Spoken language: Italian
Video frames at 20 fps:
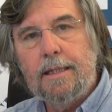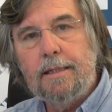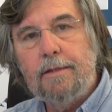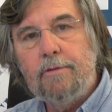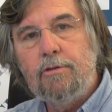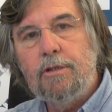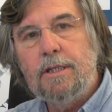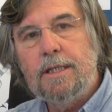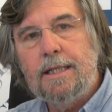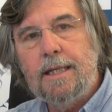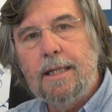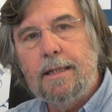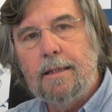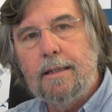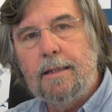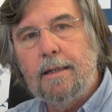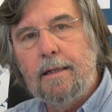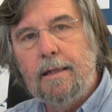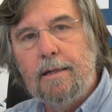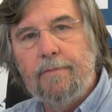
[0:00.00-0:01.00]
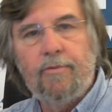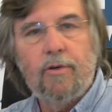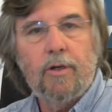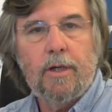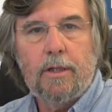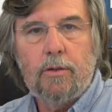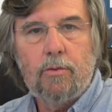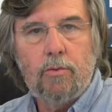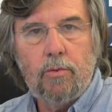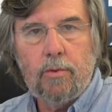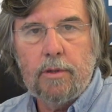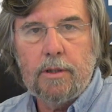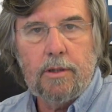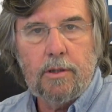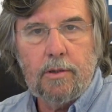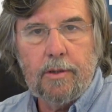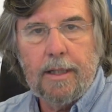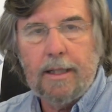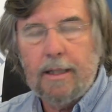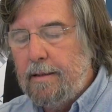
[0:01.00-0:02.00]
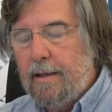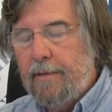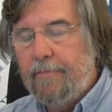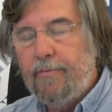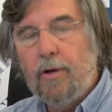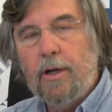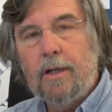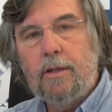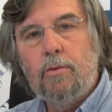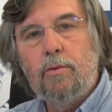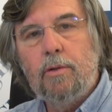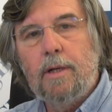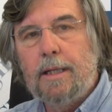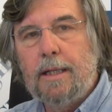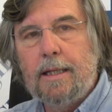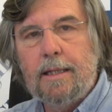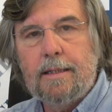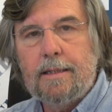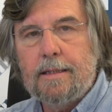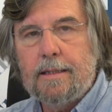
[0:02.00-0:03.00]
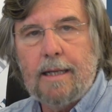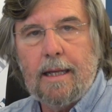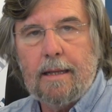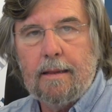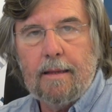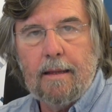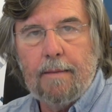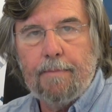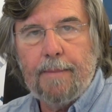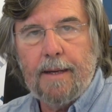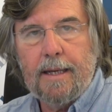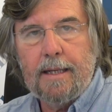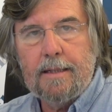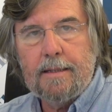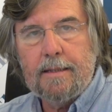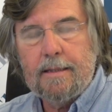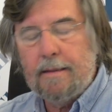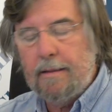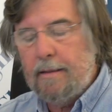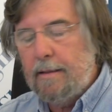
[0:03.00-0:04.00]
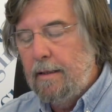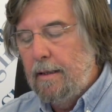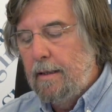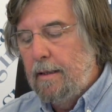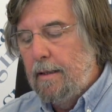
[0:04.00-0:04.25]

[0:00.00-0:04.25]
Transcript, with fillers: il G7 delle avvocature, cioè le avvocature dei sette paesi